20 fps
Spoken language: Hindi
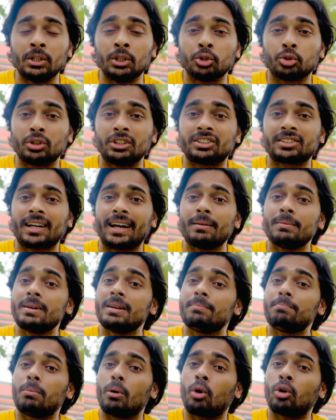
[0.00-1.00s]
तो इसका
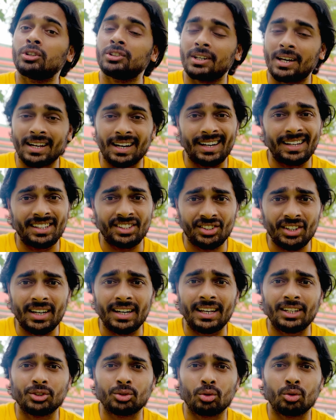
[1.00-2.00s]
भी बहुत सारे रीज़न
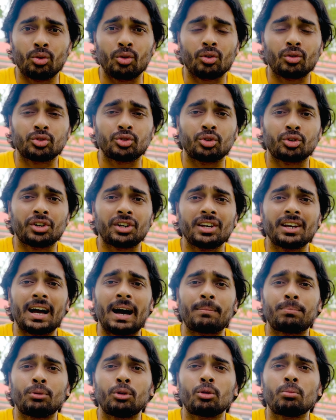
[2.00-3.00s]
है जो लोग जो कि
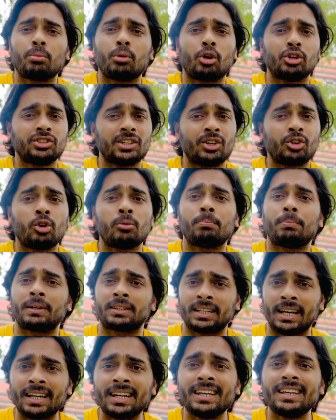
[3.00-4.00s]
आप लोग बहुत जान को
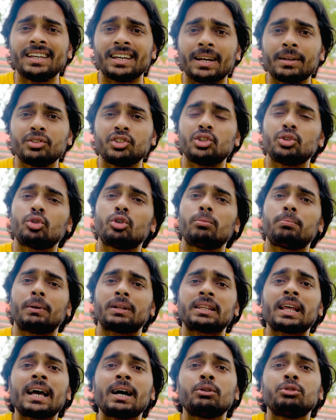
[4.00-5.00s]
पता नहीं है जिनको
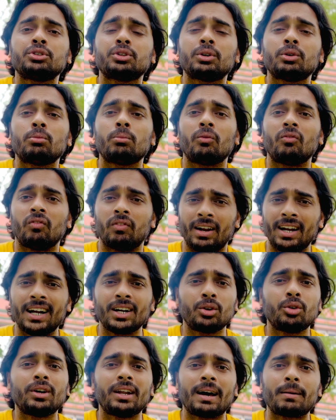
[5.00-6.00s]
पता है उनको वेल
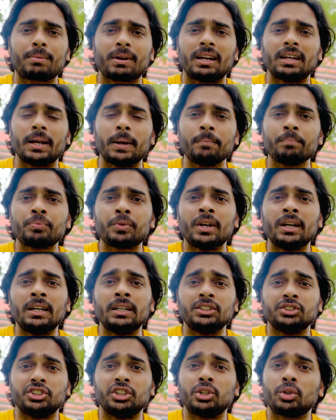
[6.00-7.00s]
एंड गुड है आपके लिए
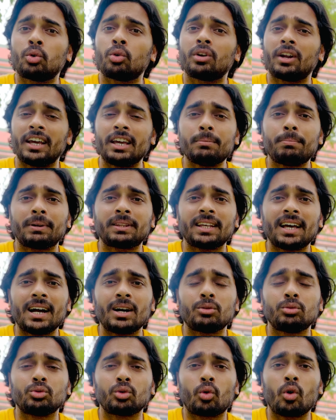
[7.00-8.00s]
जिनको नहीं पता है
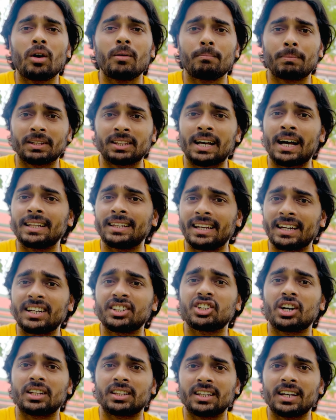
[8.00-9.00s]
उनको हम बता देना
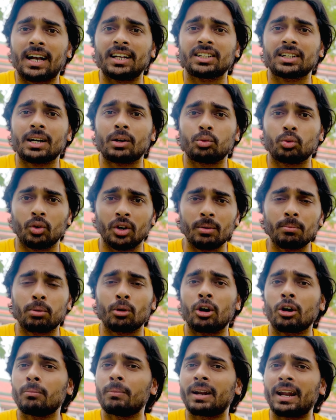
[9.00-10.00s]
चाहते हैं आज का वही
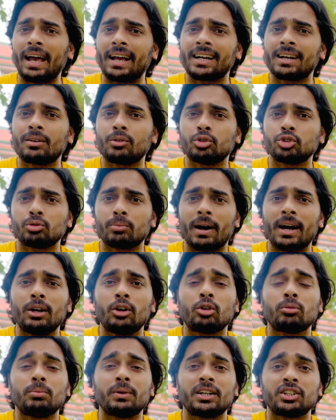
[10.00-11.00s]
ब्लॉग बनाएंगे कुछ भाई
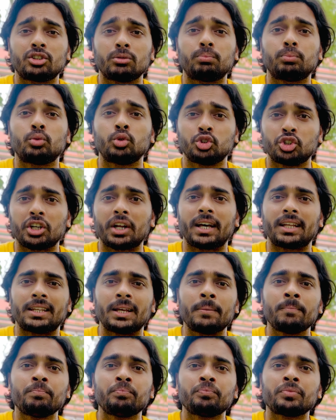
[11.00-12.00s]
लोग मेरे से पूछ रहे थे
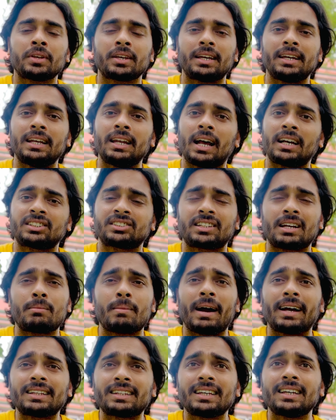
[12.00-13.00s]
कि लास्ट टाइम
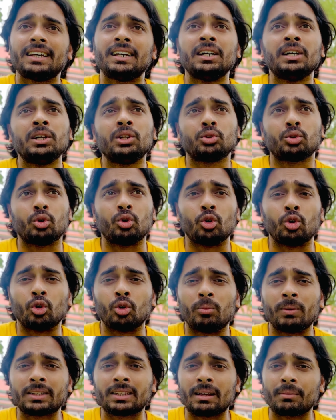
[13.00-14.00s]
आए थे तो
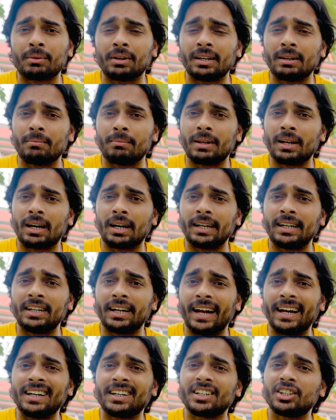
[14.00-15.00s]
मतलब कि मेरा
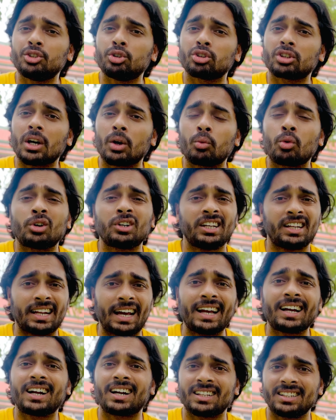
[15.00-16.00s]
एंट्री जो था वो
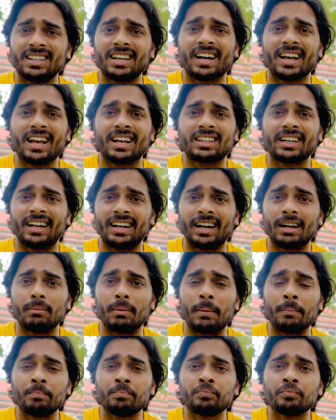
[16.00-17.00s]
डिनाई कर दिया गया थाईलैंड
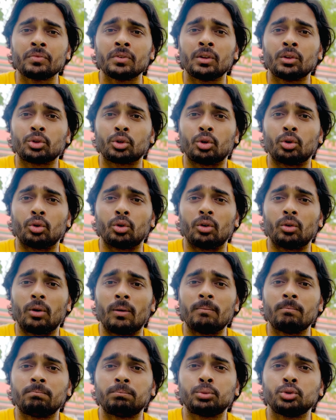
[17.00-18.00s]
में तो
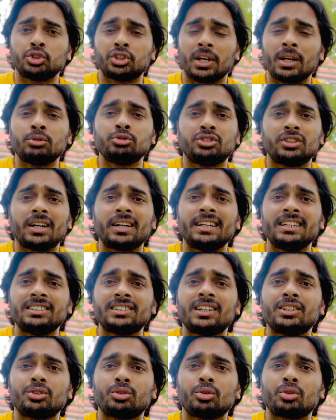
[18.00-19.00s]
हम पूछे उनसे
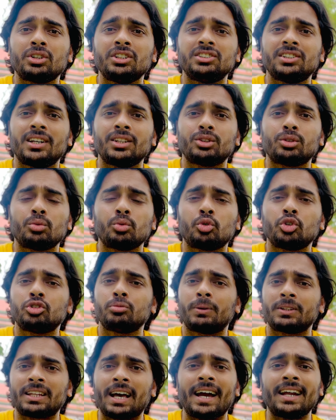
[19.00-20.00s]
रीज़न तो रीज़न तो कुछ
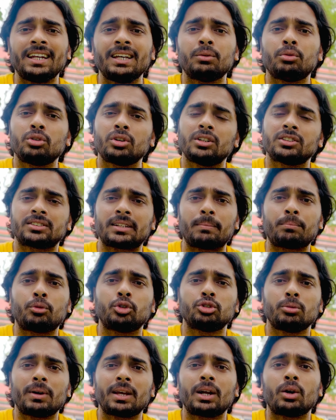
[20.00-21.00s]
बताए नहीं वो कि सब
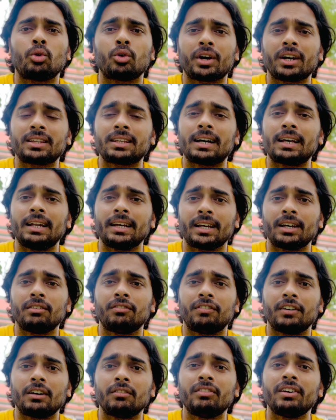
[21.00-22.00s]
कुछ मेरा ओके था लेकिन
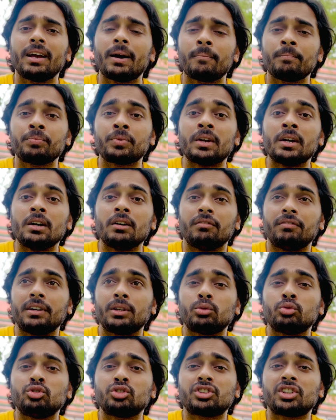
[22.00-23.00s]
फिर भी हम
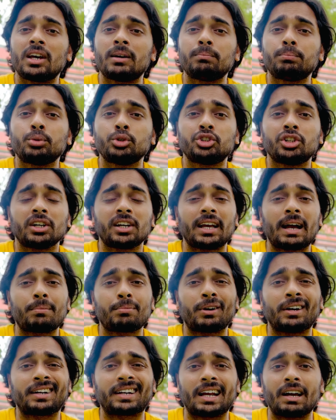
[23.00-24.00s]
फिर उनसे हम पूछे कि
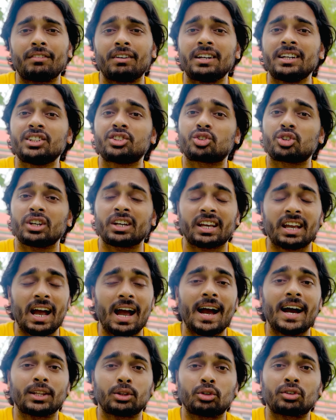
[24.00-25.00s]
आपका ट्रैवल हिस्ट्री क्या
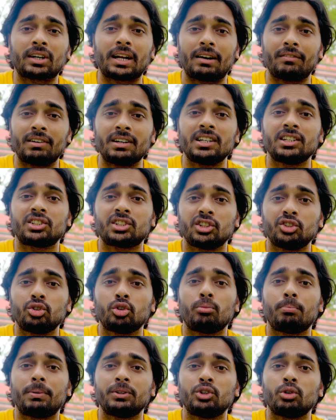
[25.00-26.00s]
है तो ट्रैवल हिस्ट्री
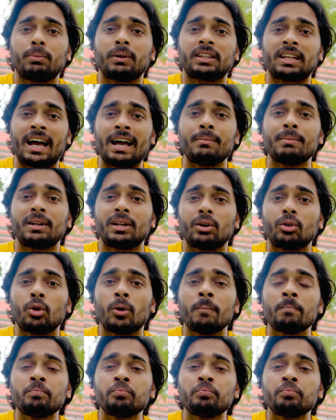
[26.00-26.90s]
जो जो बताए मेरे को